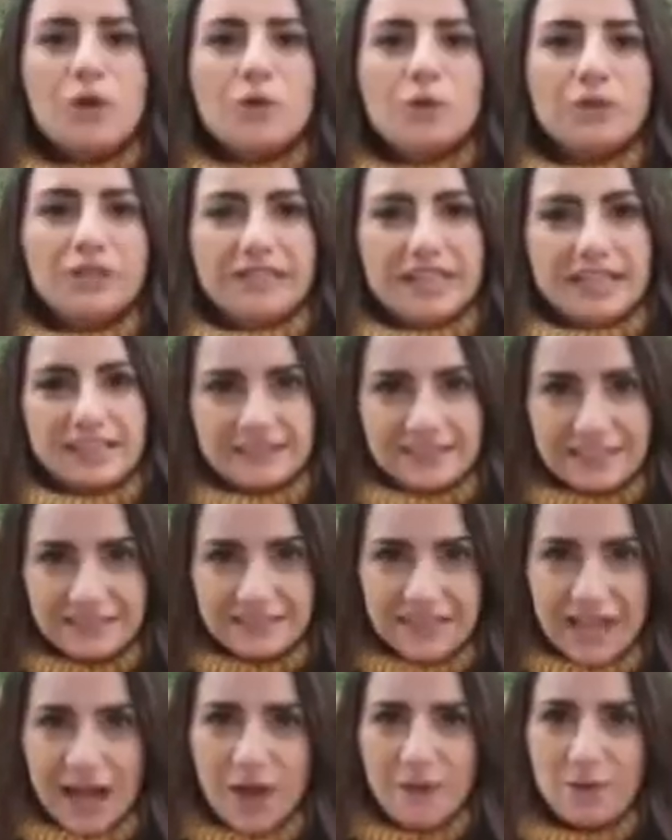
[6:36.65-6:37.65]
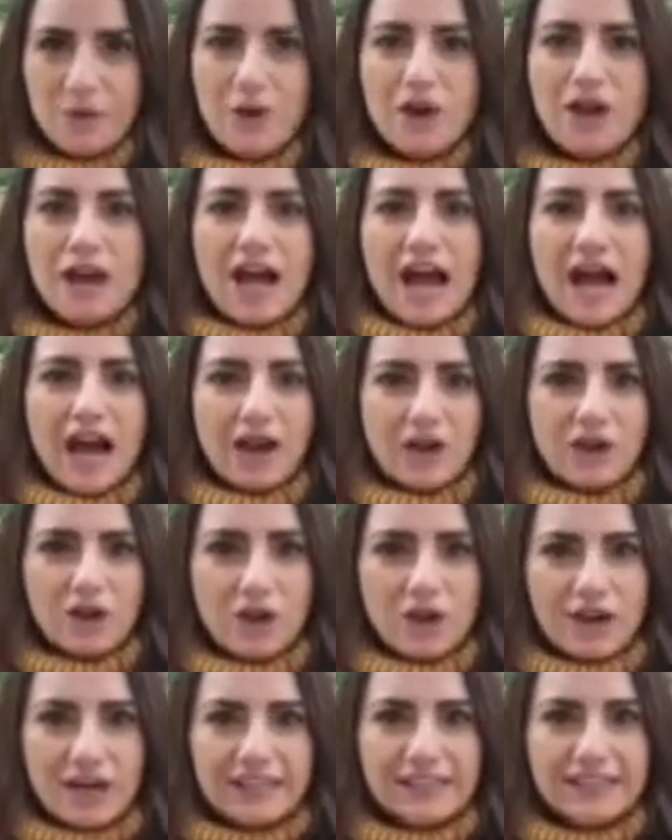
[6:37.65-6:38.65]
Quindi attendiamo
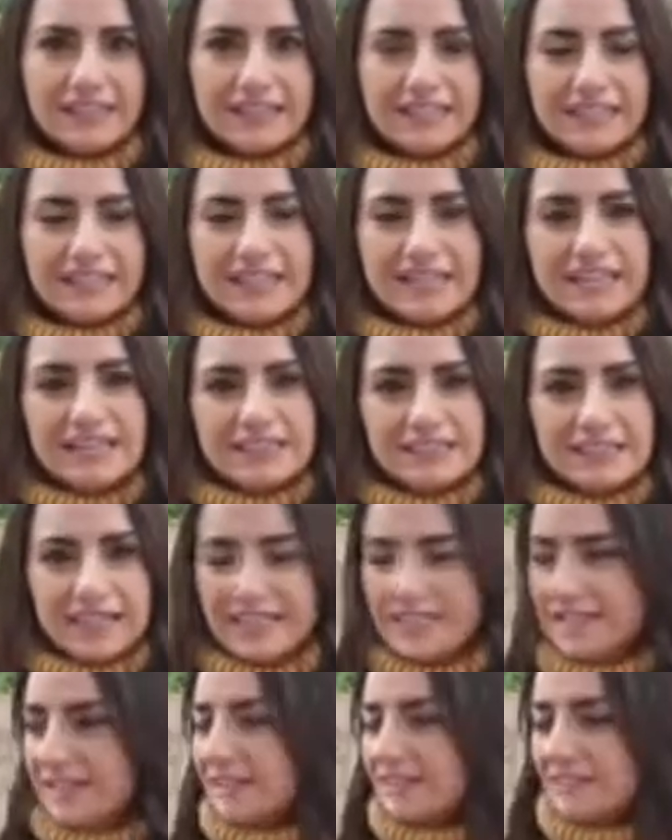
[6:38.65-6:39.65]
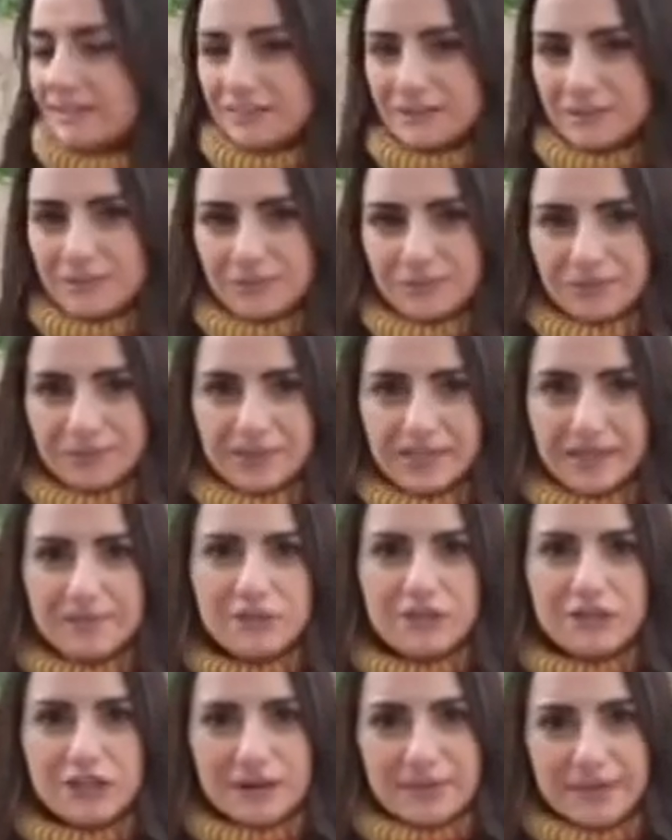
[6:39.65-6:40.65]
ancora dei, dei, um, dei
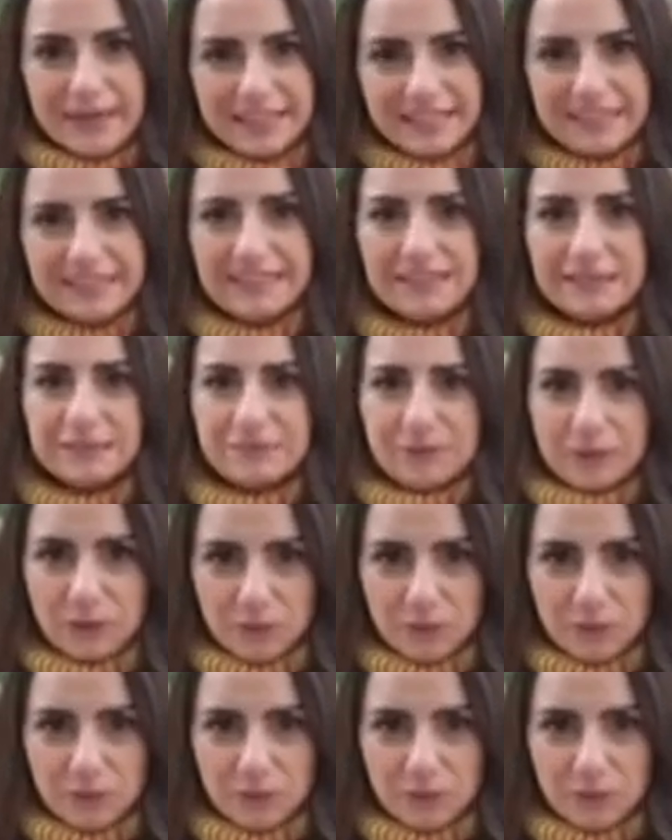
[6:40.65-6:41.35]
miglioramenti per